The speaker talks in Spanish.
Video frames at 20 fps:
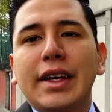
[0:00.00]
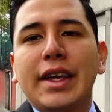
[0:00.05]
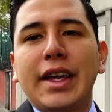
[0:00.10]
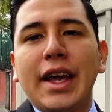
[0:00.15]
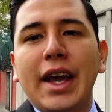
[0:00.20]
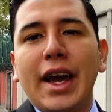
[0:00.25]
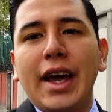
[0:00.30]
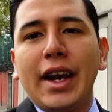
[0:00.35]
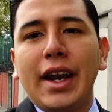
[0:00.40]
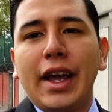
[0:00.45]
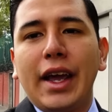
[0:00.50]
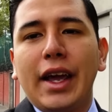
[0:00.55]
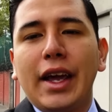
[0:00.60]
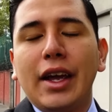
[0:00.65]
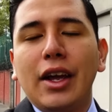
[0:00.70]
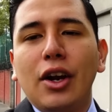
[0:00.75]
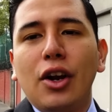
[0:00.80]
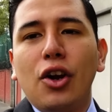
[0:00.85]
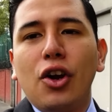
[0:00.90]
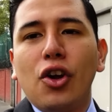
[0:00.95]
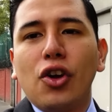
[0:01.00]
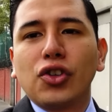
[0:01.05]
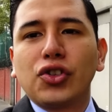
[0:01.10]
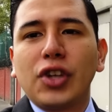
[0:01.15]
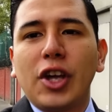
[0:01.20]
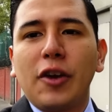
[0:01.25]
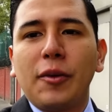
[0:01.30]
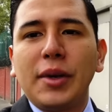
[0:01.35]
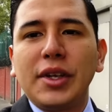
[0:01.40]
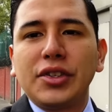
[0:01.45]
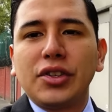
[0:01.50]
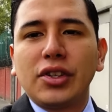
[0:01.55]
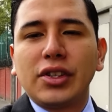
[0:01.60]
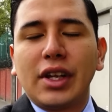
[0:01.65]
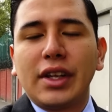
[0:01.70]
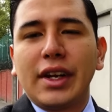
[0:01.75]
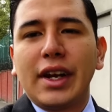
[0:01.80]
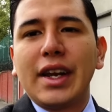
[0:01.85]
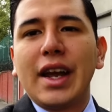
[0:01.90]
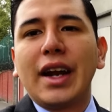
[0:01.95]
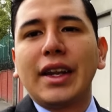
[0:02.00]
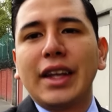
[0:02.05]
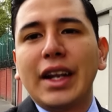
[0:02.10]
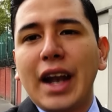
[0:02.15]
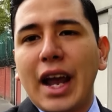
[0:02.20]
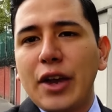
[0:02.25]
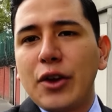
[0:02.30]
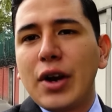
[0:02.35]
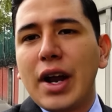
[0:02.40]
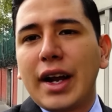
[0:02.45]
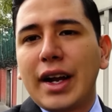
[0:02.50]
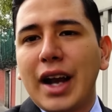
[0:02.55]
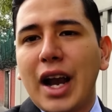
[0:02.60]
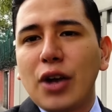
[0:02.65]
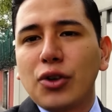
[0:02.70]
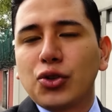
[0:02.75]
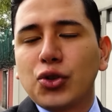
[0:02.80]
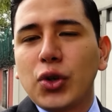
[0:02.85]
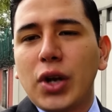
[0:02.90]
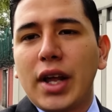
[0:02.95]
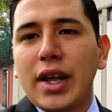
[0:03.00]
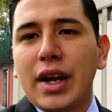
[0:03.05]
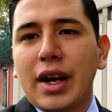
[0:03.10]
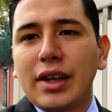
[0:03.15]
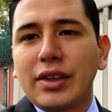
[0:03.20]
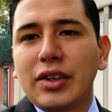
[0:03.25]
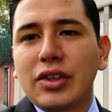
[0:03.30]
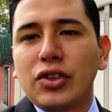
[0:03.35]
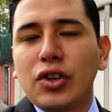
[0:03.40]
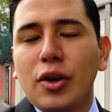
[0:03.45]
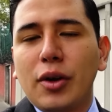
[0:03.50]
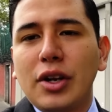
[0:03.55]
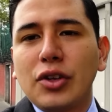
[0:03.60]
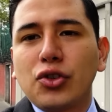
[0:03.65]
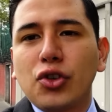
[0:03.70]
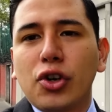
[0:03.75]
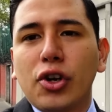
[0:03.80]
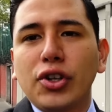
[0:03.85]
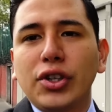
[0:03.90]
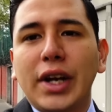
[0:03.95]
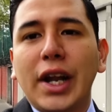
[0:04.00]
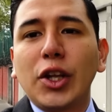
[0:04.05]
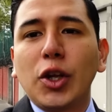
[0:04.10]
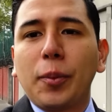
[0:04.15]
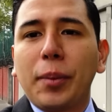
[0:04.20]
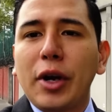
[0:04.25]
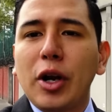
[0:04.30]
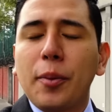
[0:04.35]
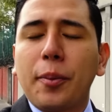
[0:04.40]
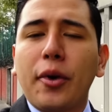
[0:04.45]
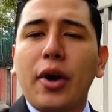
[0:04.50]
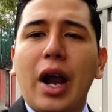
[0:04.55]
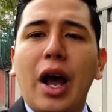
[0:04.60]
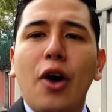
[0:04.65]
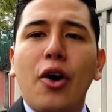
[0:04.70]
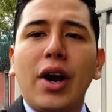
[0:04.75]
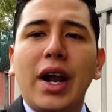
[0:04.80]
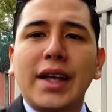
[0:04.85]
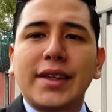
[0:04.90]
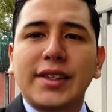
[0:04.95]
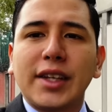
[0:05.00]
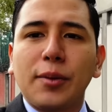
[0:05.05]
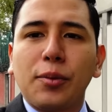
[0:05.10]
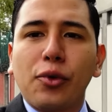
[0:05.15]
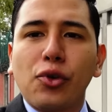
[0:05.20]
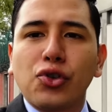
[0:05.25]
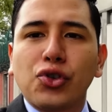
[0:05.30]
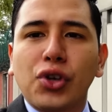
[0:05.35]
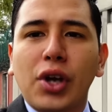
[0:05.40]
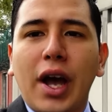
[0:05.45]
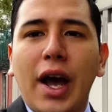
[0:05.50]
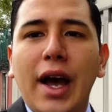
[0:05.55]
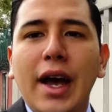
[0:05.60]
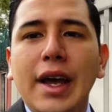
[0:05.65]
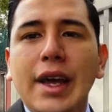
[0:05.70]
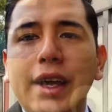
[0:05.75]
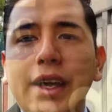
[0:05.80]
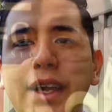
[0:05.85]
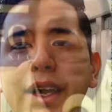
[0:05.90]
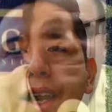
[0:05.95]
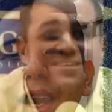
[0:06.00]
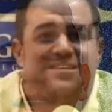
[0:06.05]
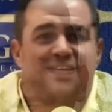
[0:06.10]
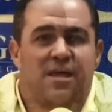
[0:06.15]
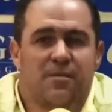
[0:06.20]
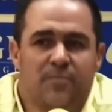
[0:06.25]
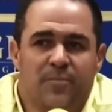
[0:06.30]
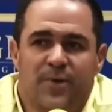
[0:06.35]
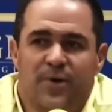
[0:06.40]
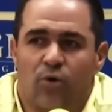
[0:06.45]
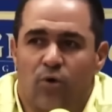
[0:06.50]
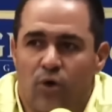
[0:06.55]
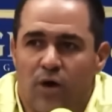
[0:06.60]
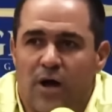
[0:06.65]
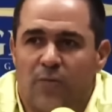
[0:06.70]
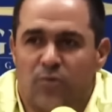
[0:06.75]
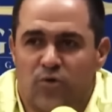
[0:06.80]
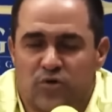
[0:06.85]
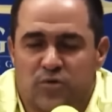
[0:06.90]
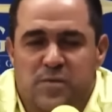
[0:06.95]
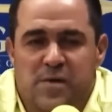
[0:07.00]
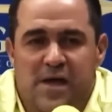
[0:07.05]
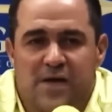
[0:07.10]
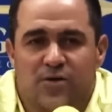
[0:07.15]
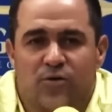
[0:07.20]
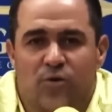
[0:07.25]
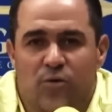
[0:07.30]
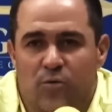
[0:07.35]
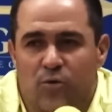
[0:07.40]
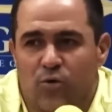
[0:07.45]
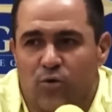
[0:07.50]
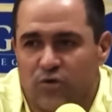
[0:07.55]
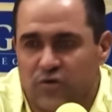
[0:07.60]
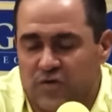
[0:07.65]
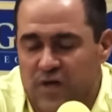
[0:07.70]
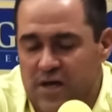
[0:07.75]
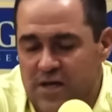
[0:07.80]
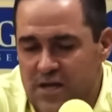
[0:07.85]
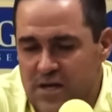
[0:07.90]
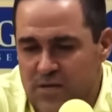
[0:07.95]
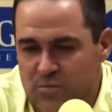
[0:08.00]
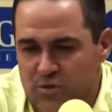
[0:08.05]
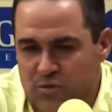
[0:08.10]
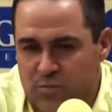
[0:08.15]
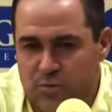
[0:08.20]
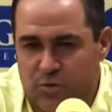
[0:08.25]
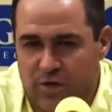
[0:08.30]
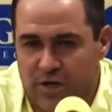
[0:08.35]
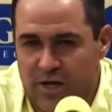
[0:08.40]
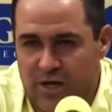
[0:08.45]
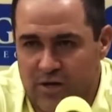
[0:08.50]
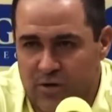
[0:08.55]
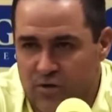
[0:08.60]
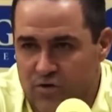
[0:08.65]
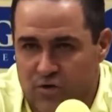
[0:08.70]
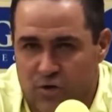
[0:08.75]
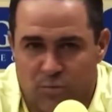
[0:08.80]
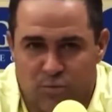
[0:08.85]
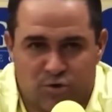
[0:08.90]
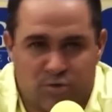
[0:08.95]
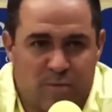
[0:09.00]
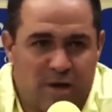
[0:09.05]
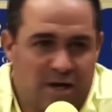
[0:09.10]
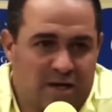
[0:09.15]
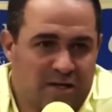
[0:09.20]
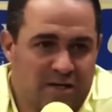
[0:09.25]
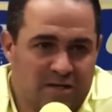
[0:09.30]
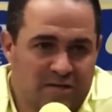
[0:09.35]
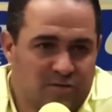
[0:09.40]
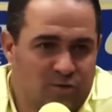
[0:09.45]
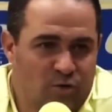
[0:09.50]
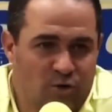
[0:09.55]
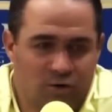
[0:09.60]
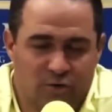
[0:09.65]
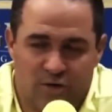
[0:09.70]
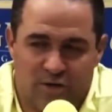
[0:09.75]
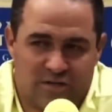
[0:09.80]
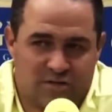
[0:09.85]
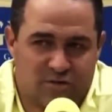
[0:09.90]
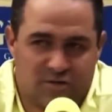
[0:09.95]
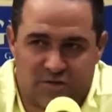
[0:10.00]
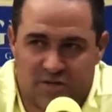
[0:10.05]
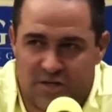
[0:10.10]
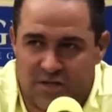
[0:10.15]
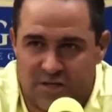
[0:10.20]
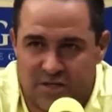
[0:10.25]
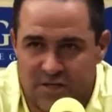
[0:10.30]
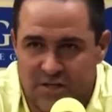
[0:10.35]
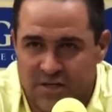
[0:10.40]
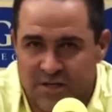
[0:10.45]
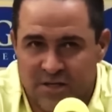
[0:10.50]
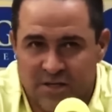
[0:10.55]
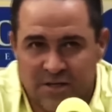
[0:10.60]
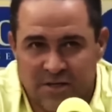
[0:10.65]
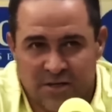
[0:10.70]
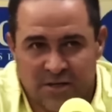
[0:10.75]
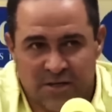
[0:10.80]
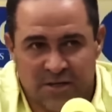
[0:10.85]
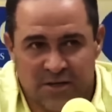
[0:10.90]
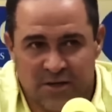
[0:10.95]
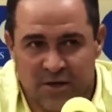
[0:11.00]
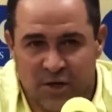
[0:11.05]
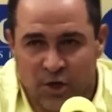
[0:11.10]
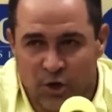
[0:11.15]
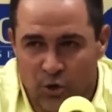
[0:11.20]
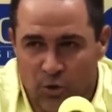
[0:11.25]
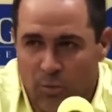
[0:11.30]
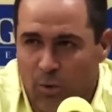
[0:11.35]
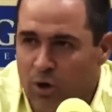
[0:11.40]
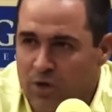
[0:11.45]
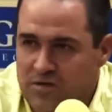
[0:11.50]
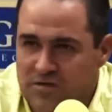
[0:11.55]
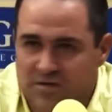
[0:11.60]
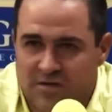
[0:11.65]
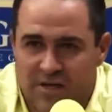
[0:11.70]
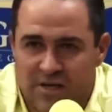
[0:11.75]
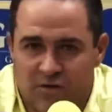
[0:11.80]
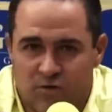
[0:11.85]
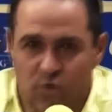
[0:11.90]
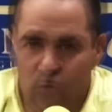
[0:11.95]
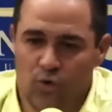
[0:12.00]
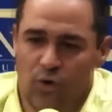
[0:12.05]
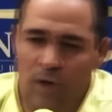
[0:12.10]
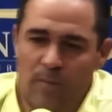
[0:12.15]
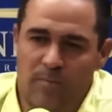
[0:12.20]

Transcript: quiere los servicios de André Jardín, hay una cláusula de recesión en su contrato, pero por ahora se busca y la intención de la directiva está en que André Jardín cumpla su proceso y estos años de contrato que